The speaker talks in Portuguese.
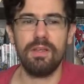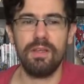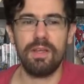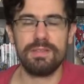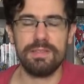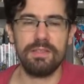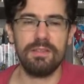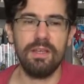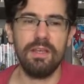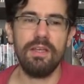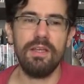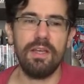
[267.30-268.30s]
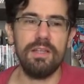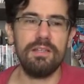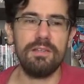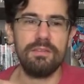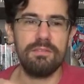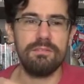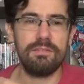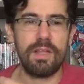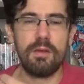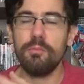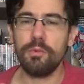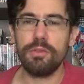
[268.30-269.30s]
Assim, ele
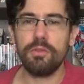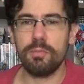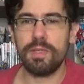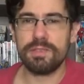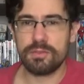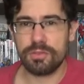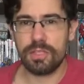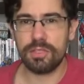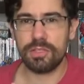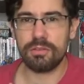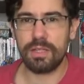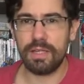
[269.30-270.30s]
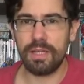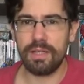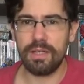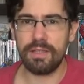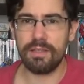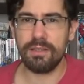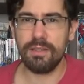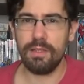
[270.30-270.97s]
está muito bem sucedido na carreira,